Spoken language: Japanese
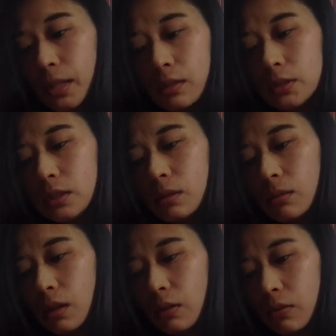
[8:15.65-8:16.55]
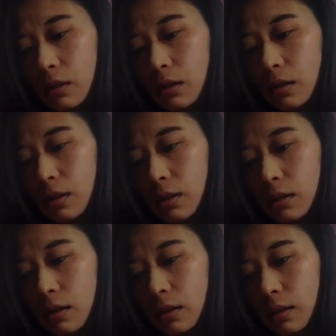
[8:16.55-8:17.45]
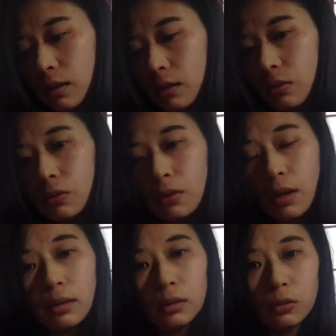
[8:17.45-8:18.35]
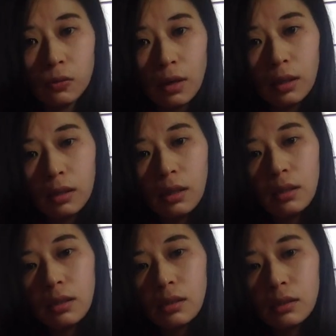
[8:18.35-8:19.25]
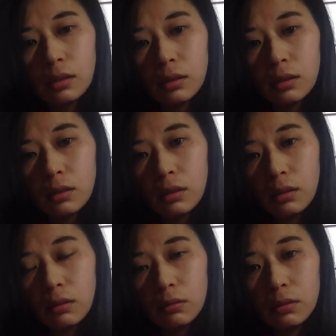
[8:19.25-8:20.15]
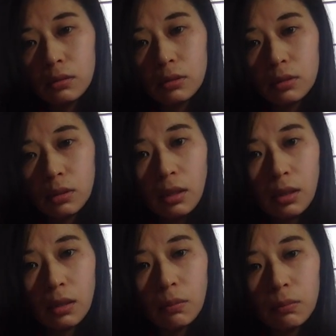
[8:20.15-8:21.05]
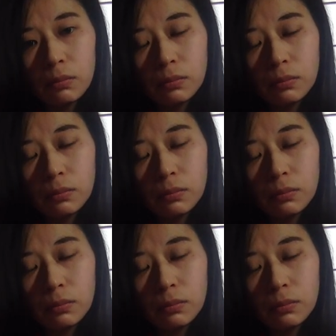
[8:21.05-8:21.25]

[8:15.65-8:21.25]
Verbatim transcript: まあうちの場合は、えっ、ー、と、カットは家でして、